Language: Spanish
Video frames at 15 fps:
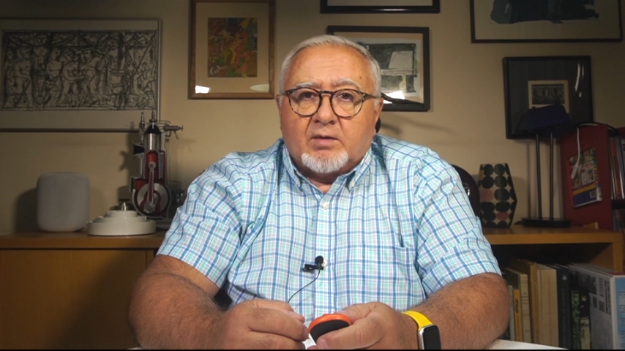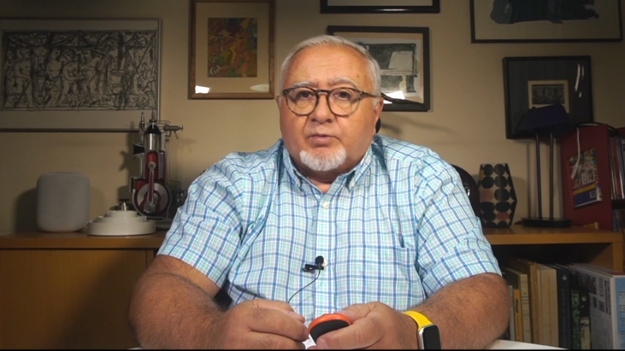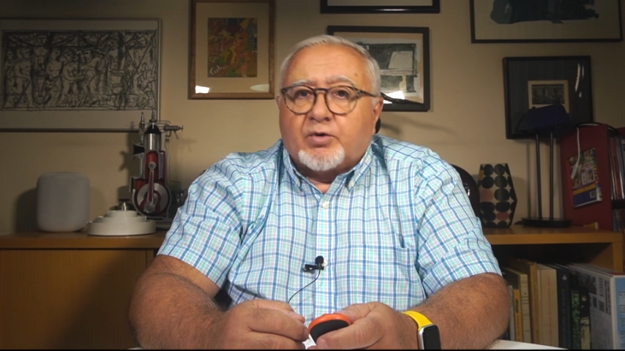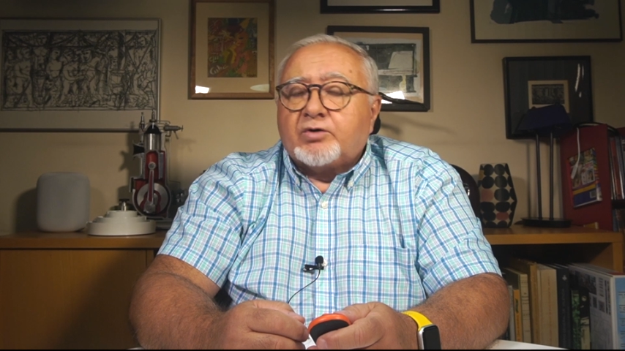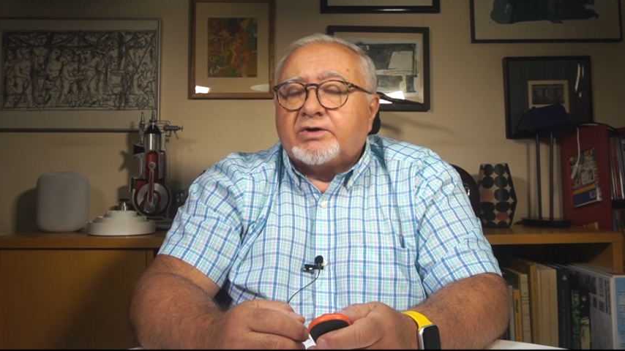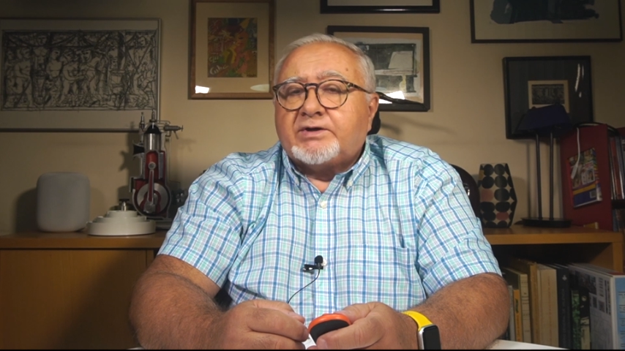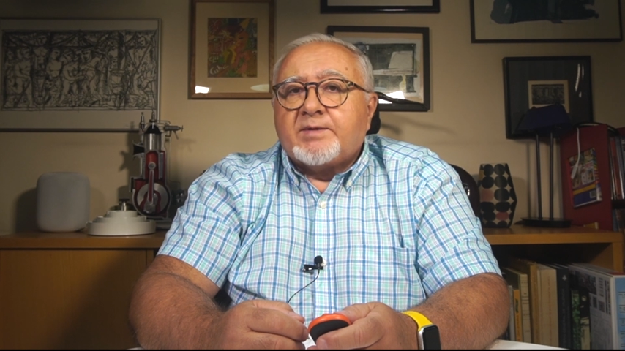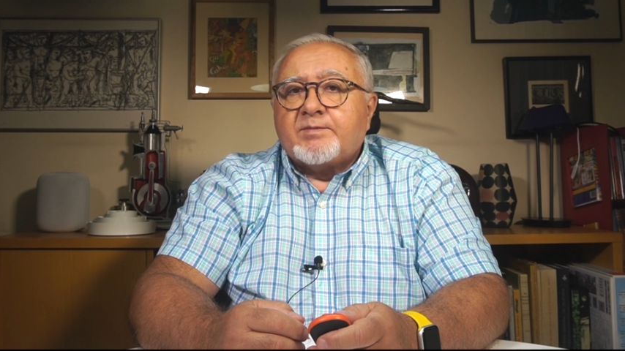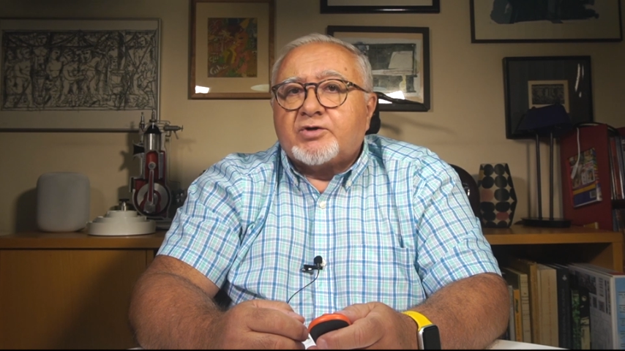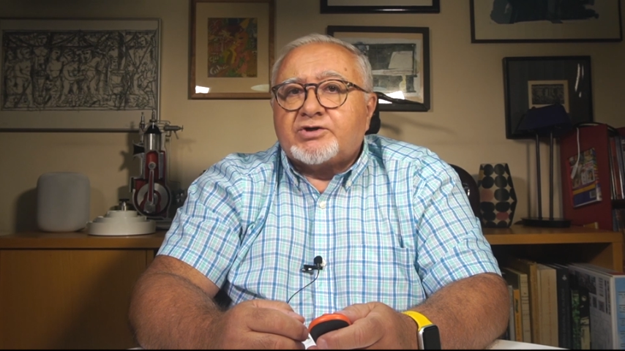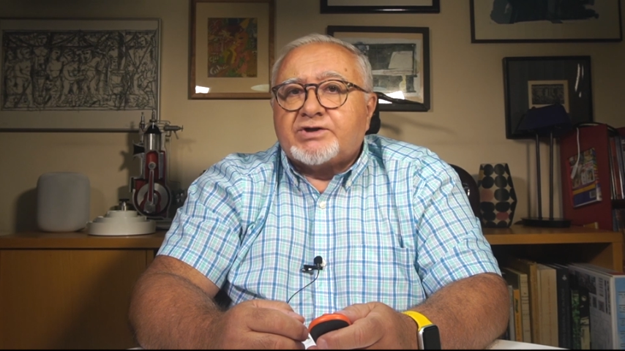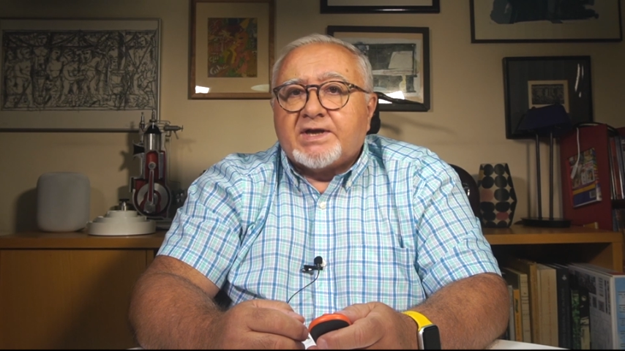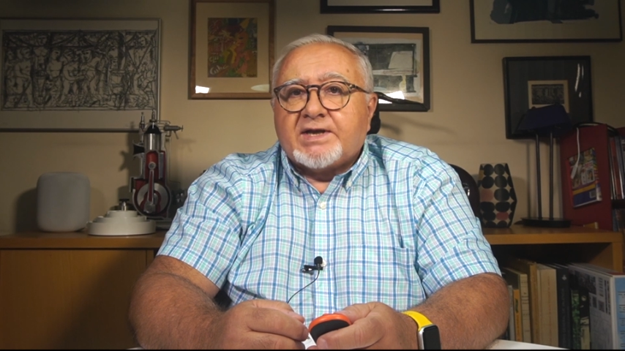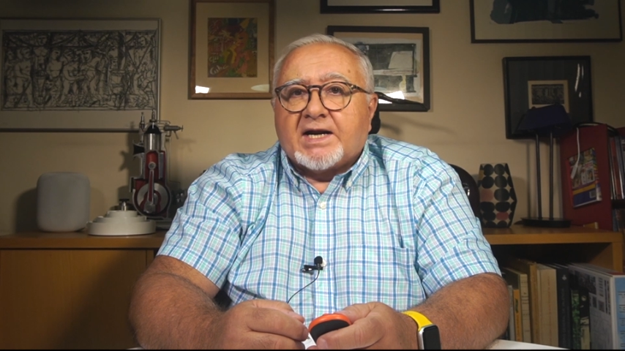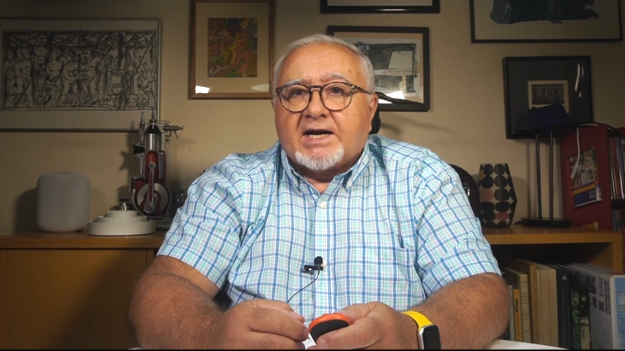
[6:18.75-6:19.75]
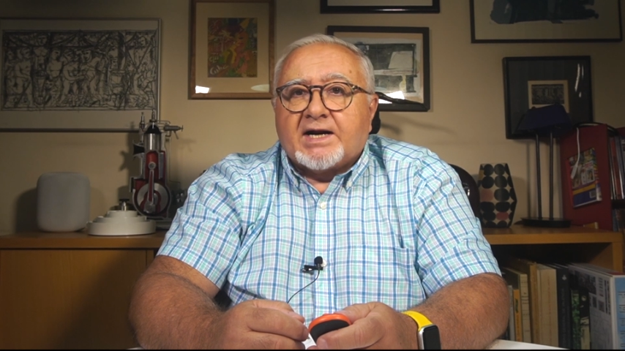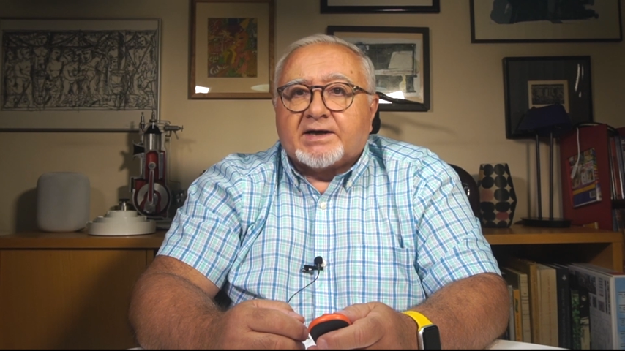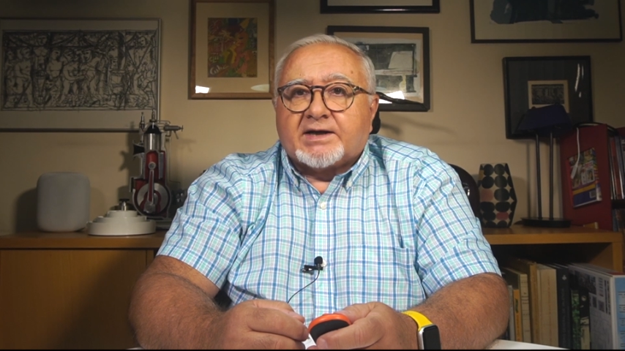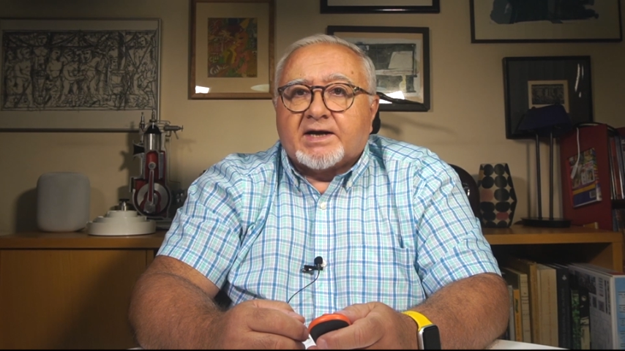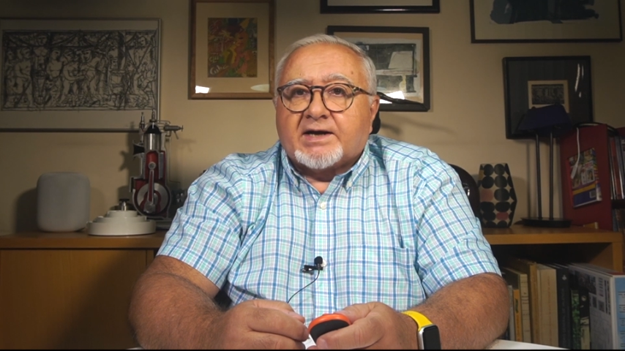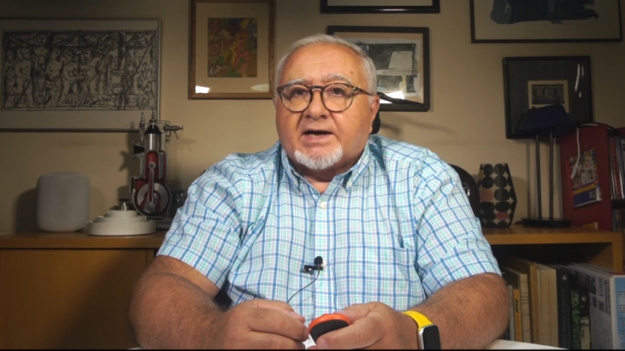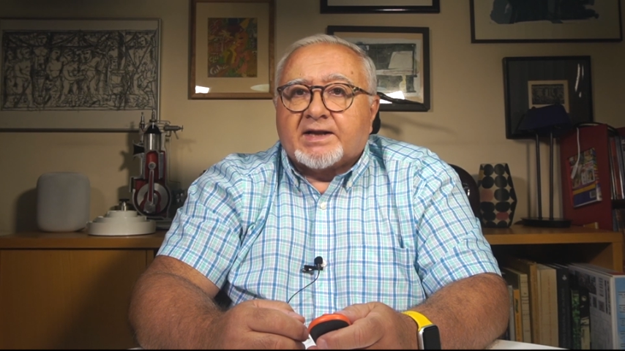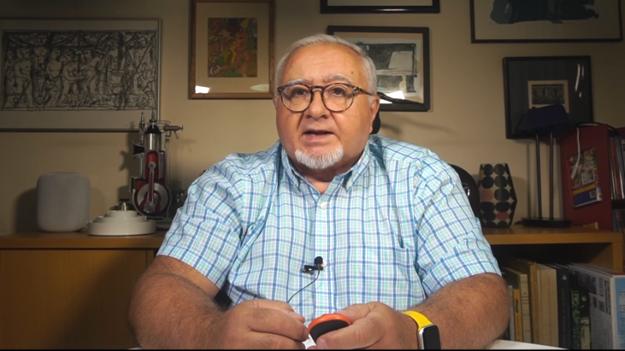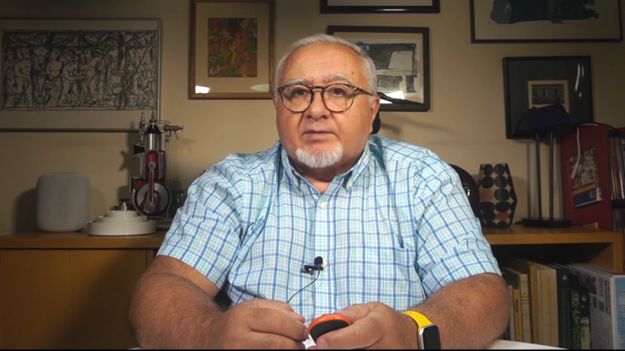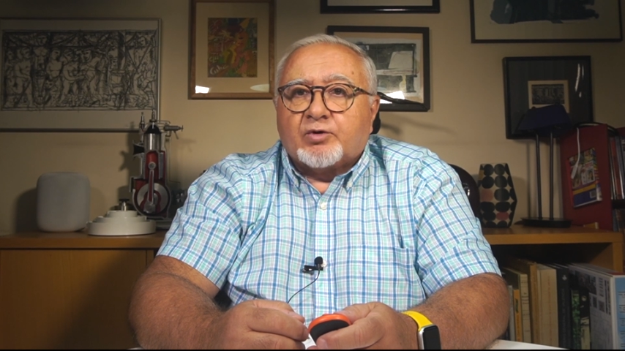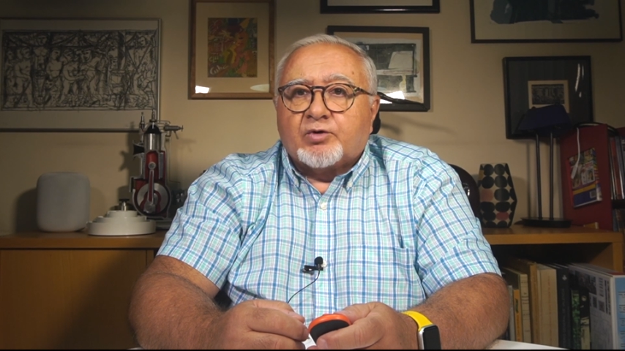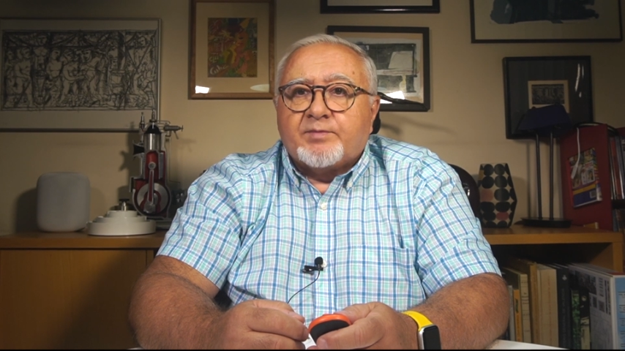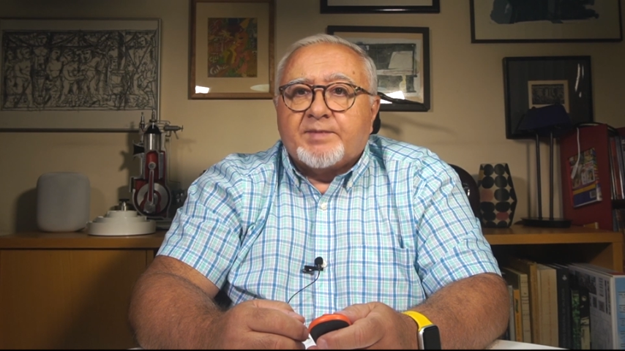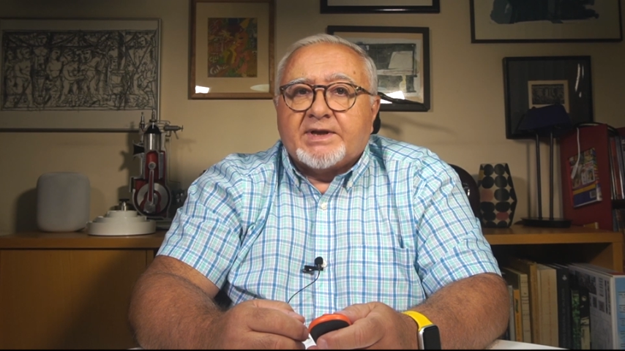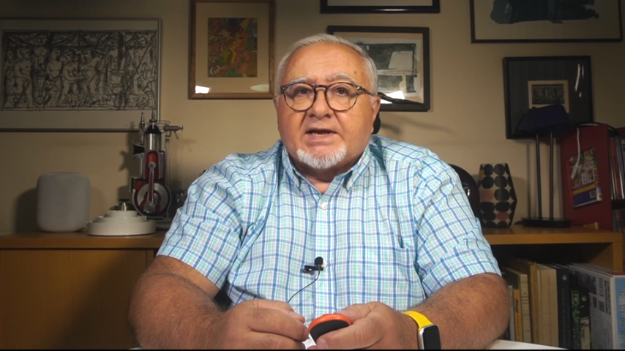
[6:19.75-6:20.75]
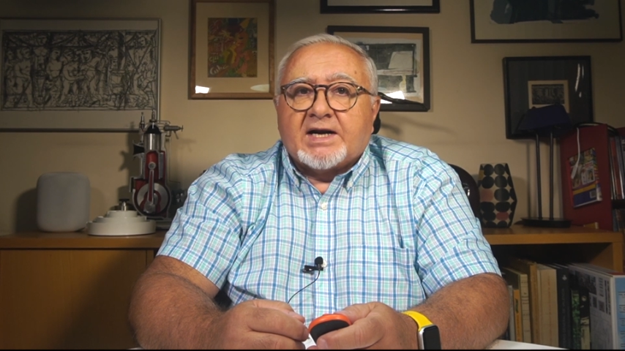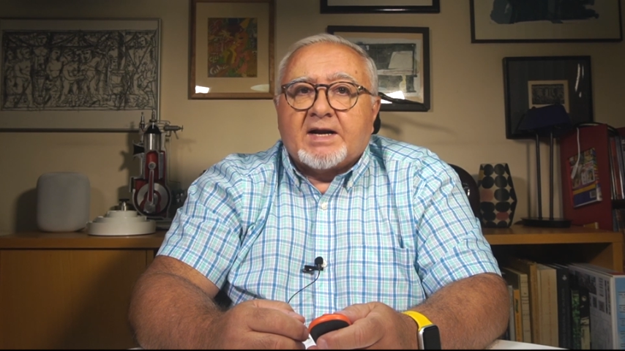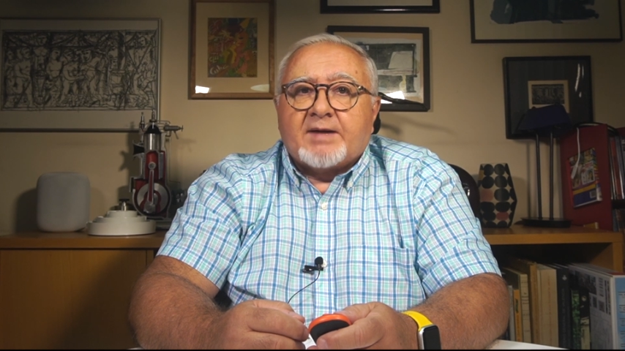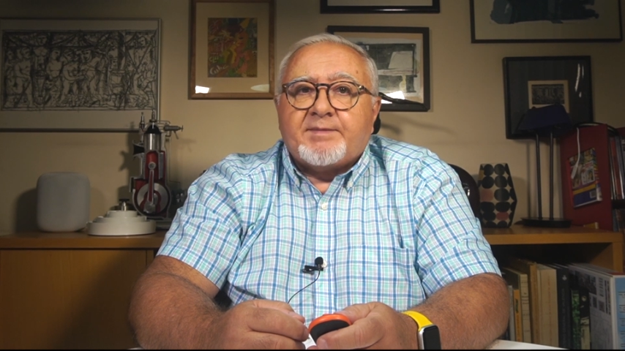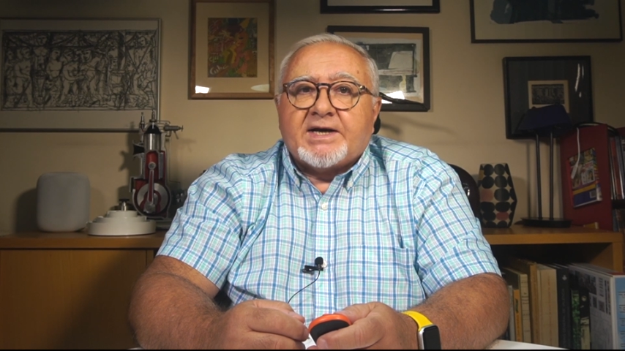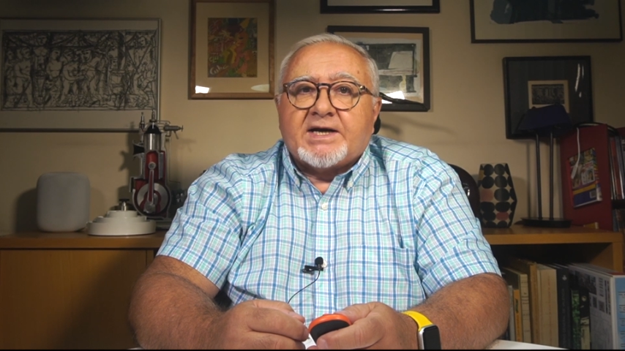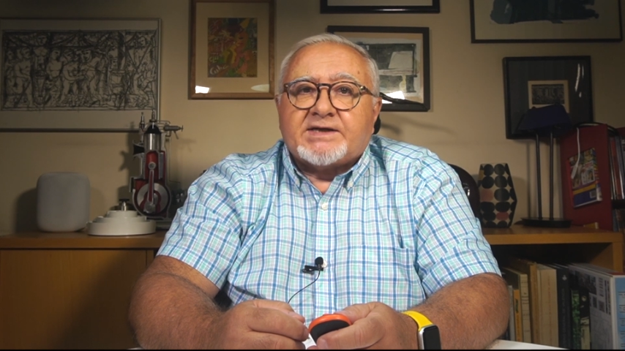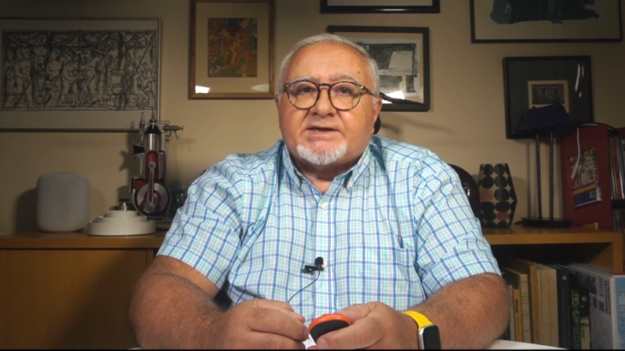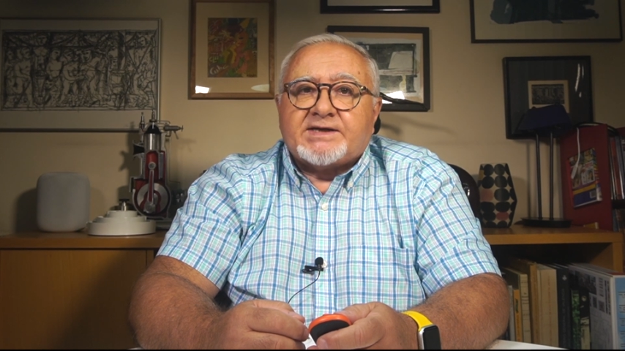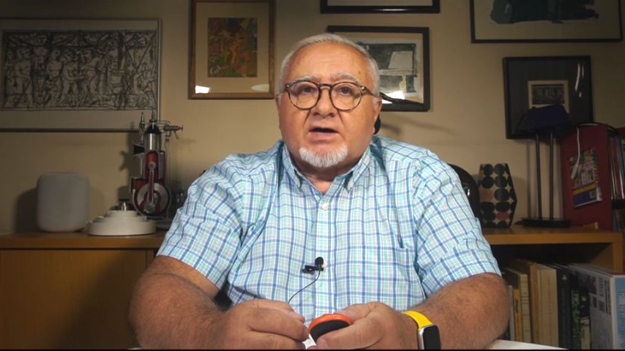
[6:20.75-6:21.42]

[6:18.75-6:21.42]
Por último, señalar que cada volumen de láminas